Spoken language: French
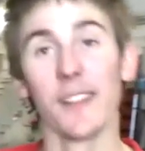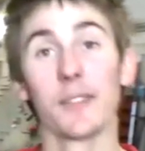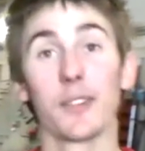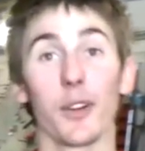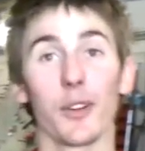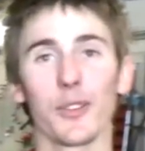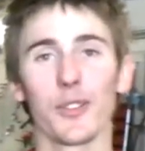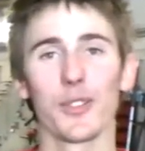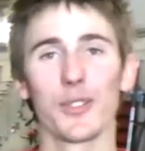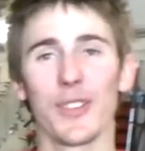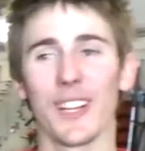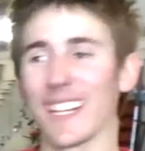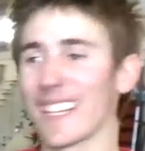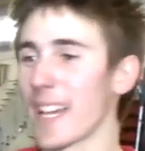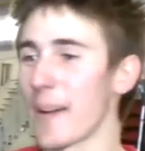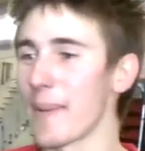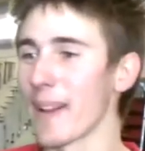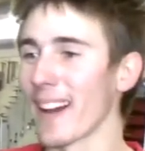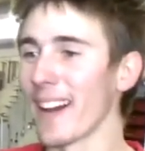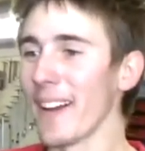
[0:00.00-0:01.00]
Tant que je suis à la
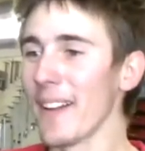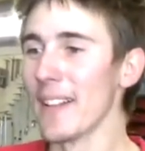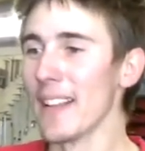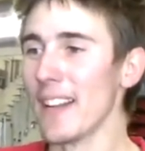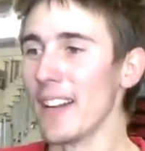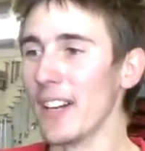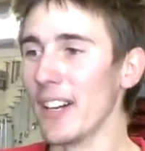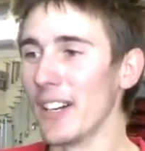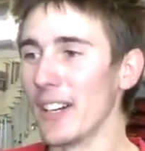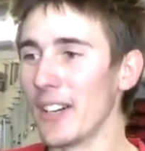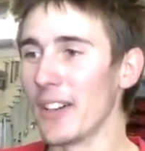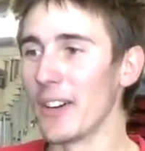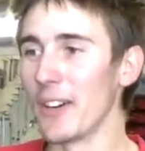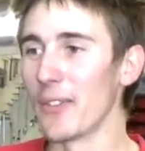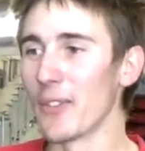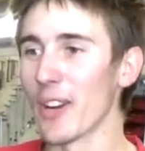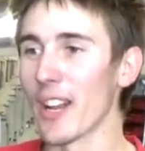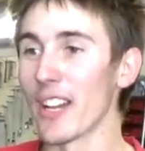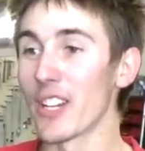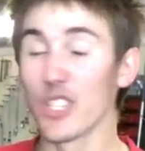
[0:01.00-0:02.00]
caméra. Oui.
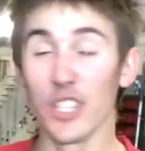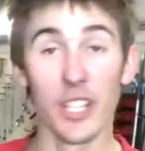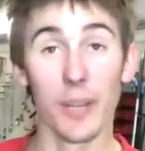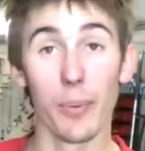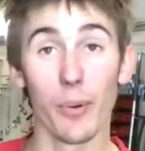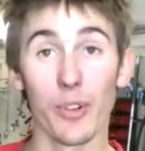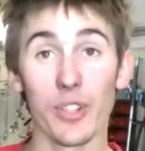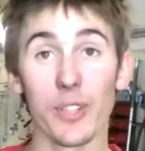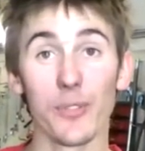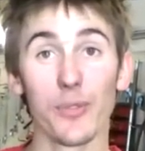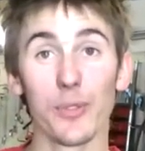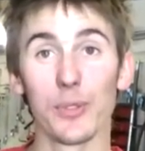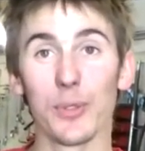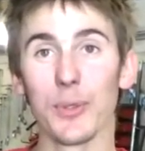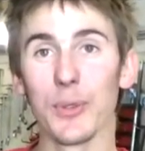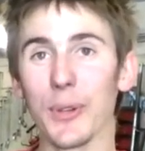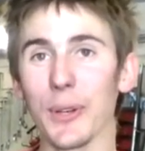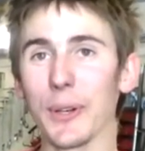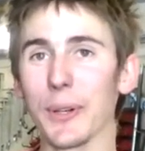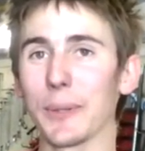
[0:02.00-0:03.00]
voilà, j'ai des projets
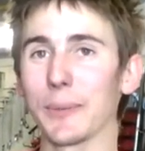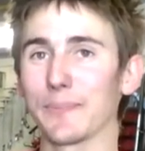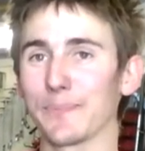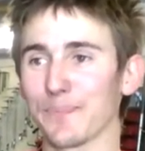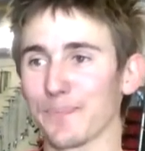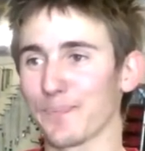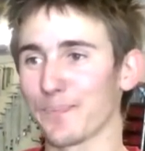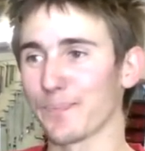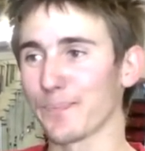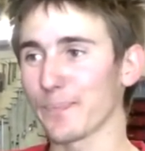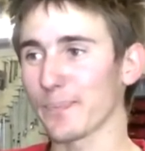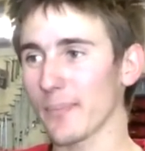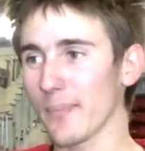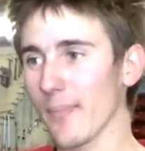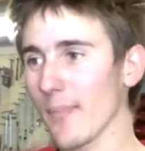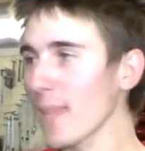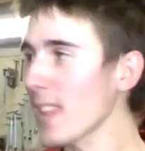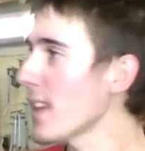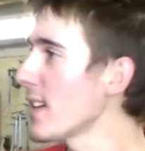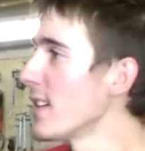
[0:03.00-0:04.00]
futurs.
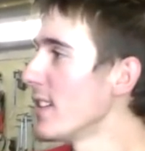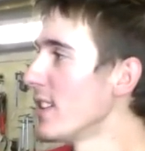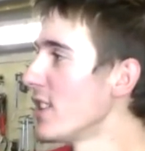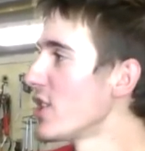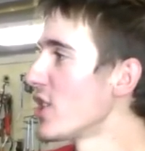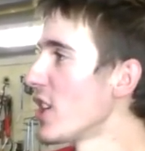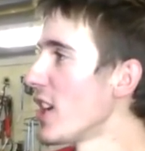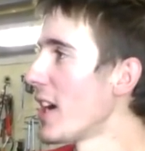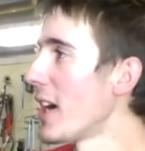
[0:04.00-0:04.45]
Oui. Parlez-nous.